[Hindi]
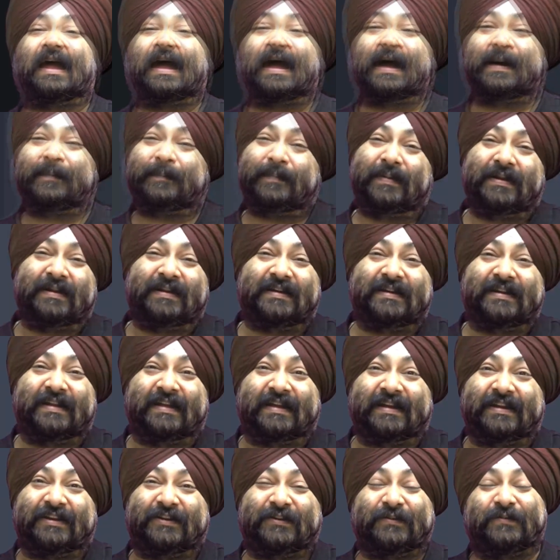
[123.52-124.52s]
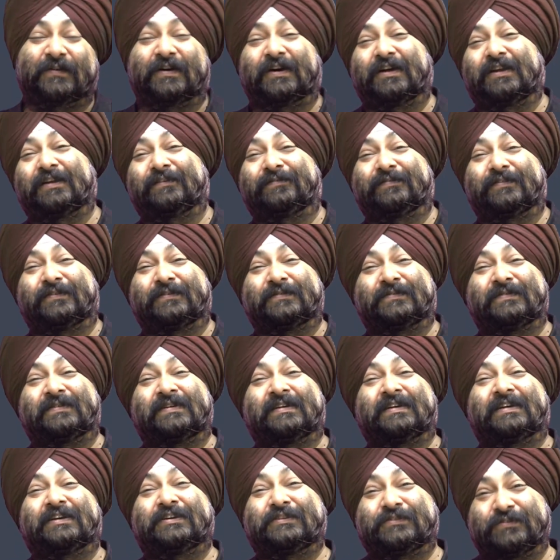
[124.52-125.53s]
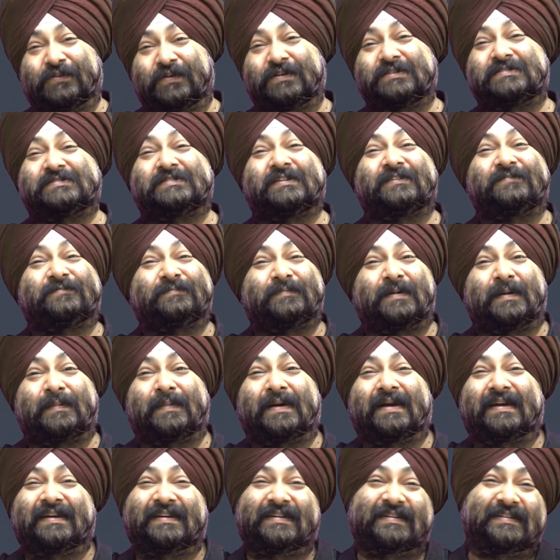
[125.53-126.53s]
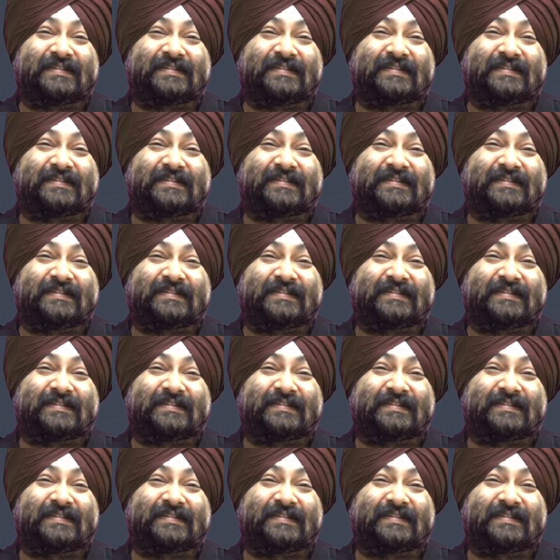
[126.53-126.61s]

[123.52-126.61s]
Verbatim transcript: हैप्पी लर्निंग टू ऑल ऑफ यू योर सेल्फ बाय बाय